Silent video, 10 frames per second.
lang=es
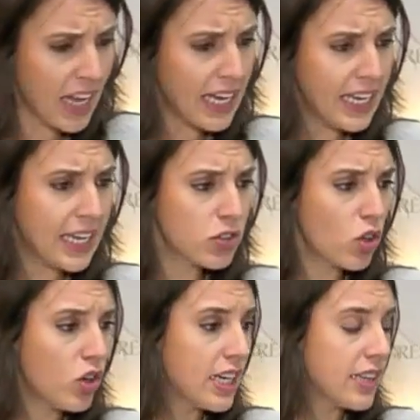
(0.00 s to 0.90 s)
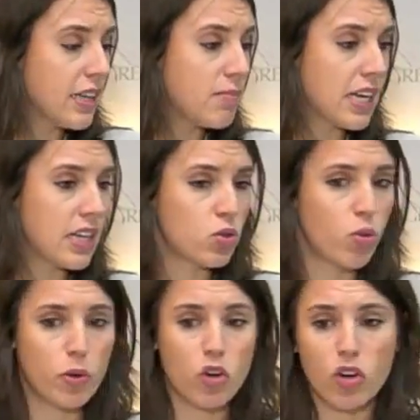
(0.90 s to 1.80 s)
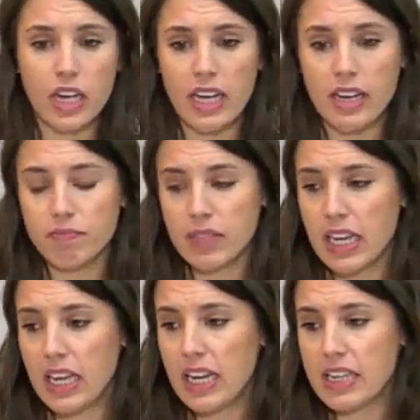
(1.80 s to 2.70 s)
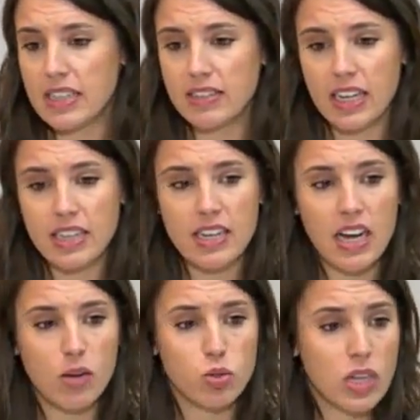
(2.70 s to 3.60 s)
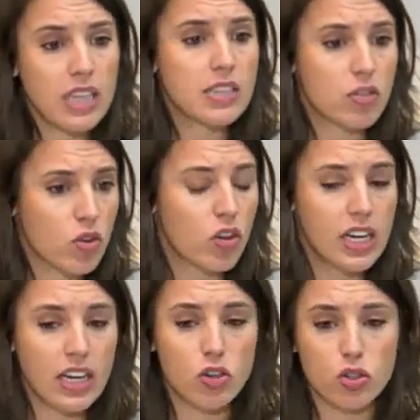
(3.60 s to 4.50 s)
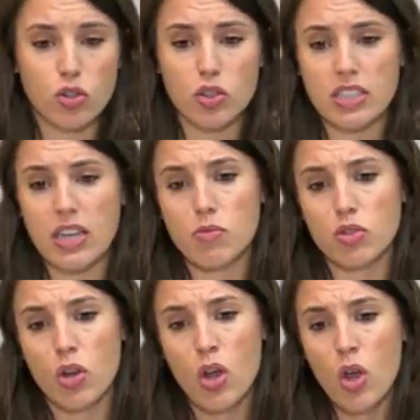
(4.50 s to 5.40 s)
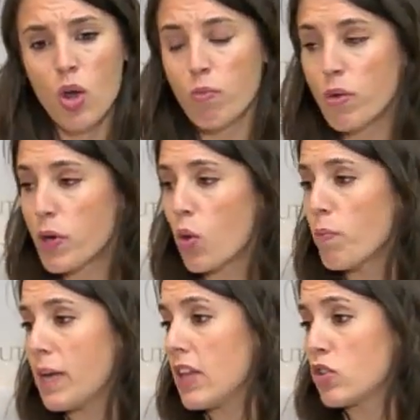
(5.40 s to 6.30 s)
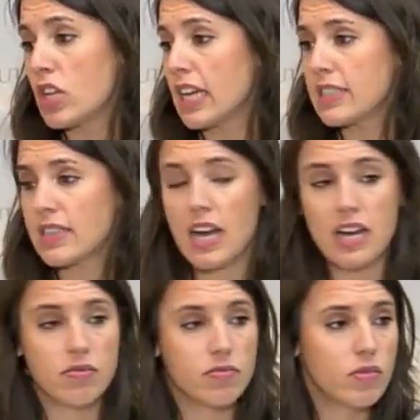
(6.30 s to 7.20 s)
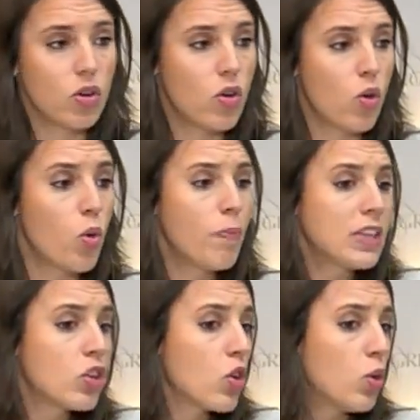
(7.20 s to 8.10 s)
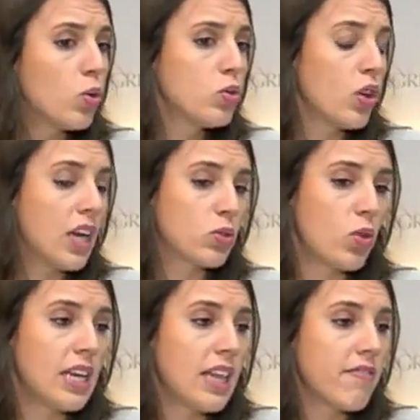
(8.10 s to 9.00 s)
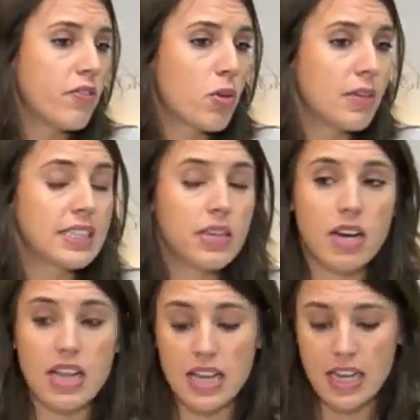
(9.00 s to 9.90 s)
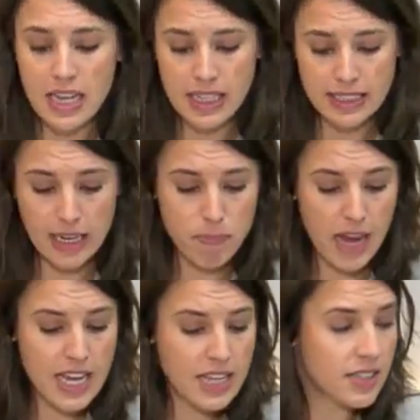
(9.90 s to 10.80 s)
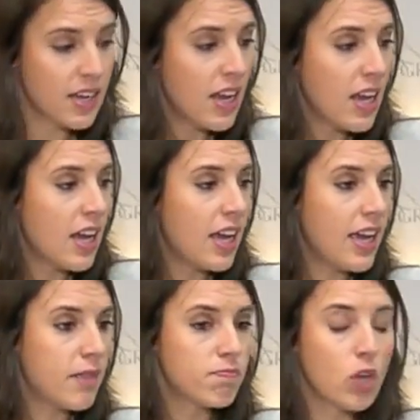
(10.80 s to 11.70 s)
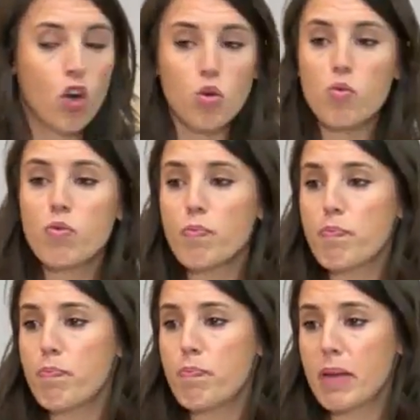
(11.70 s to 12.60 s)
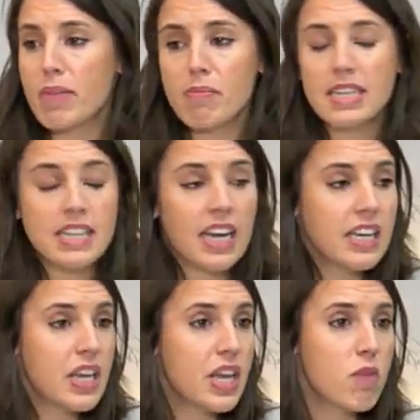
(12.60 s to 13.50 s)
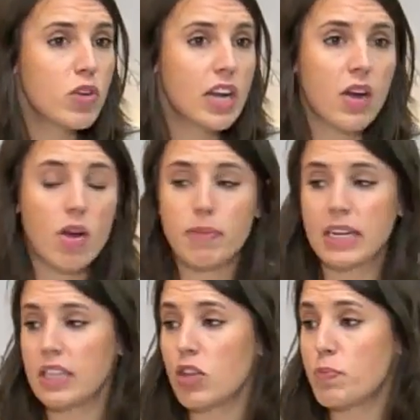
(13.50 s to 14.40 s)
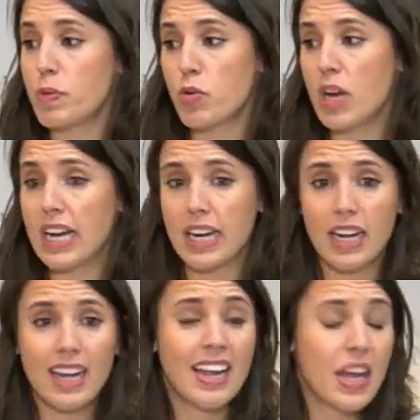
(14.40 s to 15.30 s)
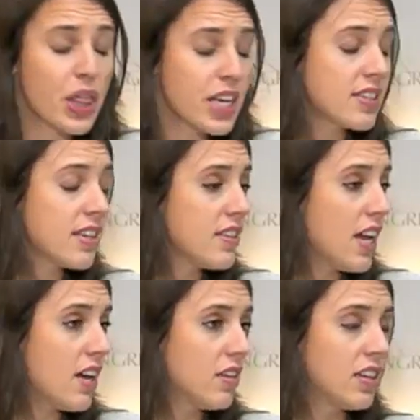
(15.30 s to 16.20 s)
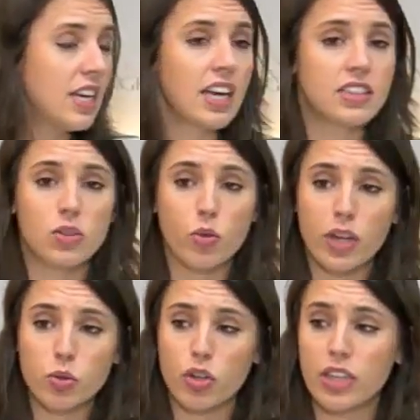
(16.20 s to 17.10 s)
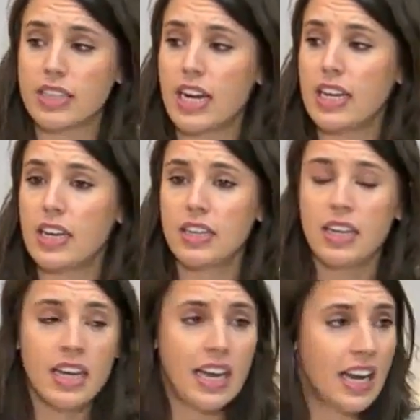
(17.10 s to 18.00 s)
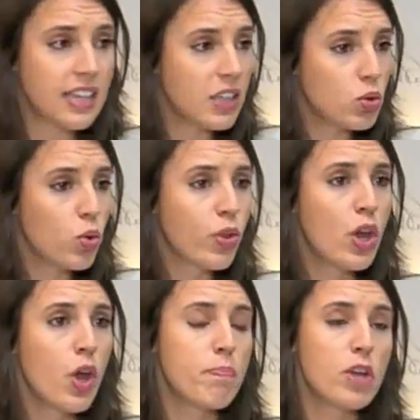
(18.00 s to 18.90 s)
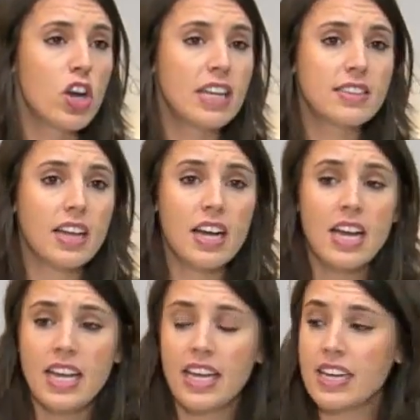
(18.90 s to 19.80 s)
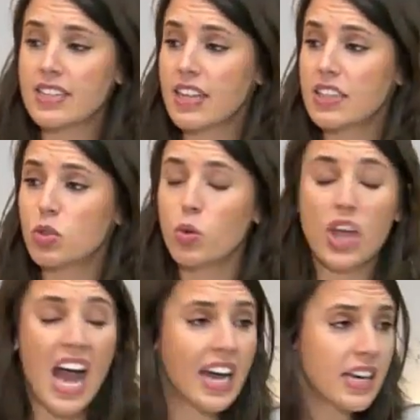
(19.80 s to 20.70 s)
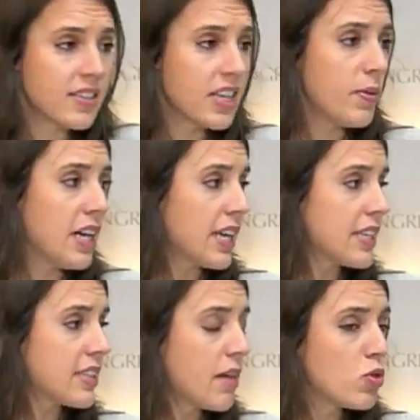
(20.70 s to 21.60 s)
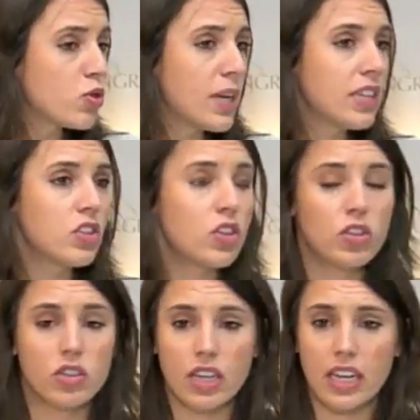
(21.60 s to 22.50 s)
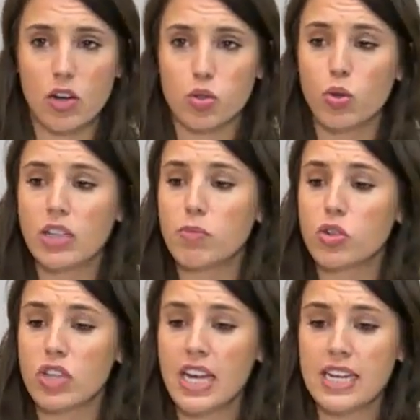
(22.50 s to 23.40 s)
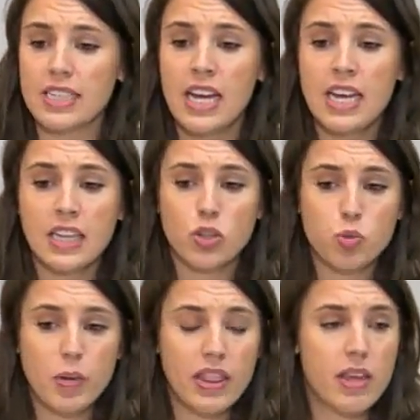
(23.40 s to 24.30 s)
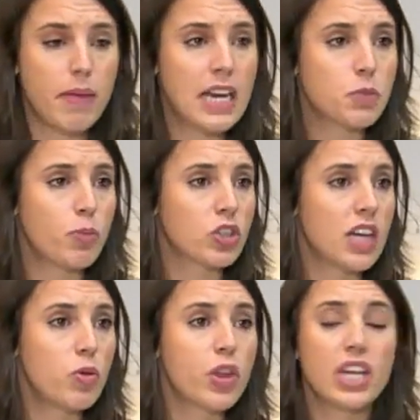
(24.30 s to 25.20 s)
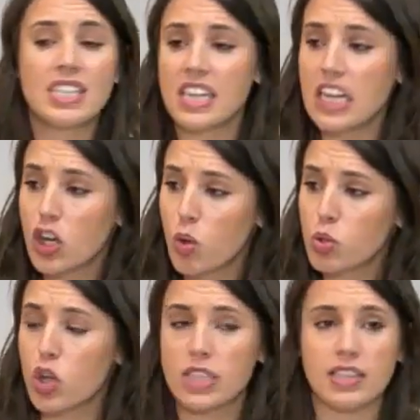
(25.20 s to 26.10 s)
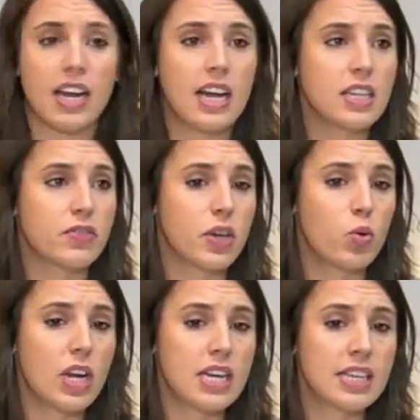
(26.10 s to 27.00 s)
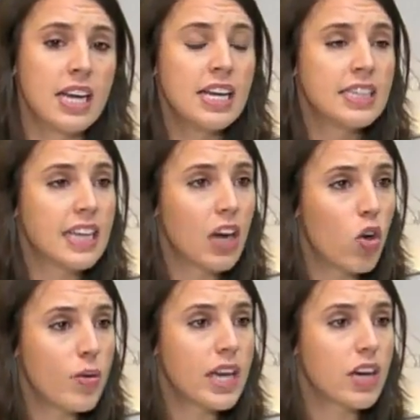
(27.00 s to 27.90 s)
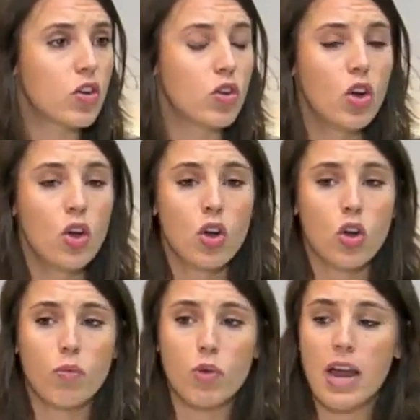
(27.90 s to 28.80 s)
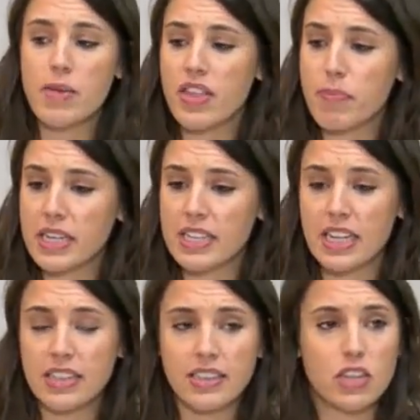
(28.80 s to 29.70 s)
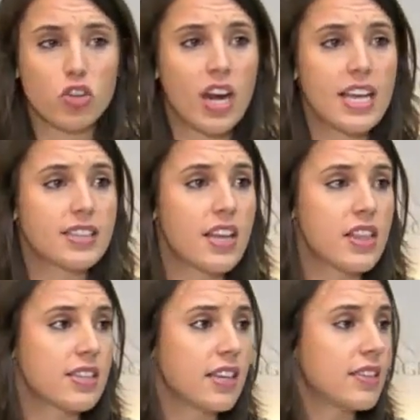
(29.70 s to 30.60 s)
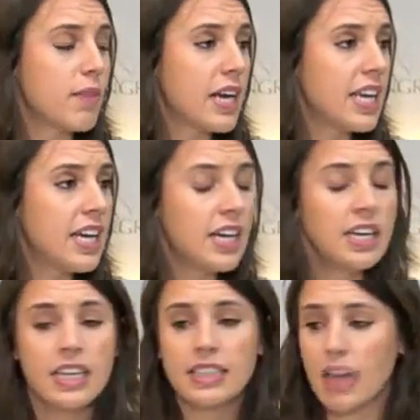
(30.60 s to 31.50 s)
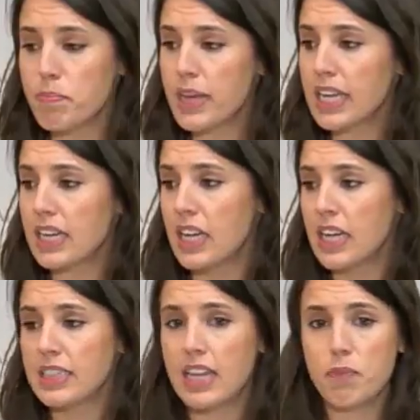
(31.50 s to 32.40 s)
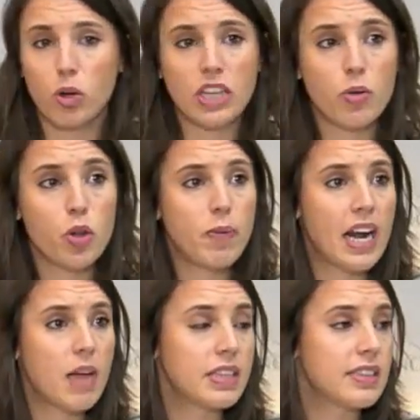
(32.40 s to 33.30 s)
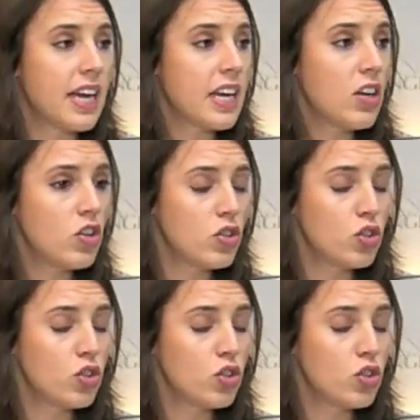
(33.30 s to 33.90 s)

y entro en el tema que supongo que, les interesa a ustedes, con el que nosotros estamos muy preocupados y que está ocupando el conjunto de la actualidad informativa del país, eh, con un primer mensaje inicial muy claro al Partido Popular, que cesen ya en la actitud autoritaria, en la actitud violenta y en esa actitud agresiva que estamos viendo en los últimos días de sus principales portavoces, incluso destacadas figuras del Gobierno como la vicepresidenta Soraya Sáez de Santa María, también del portavoz parlamentario.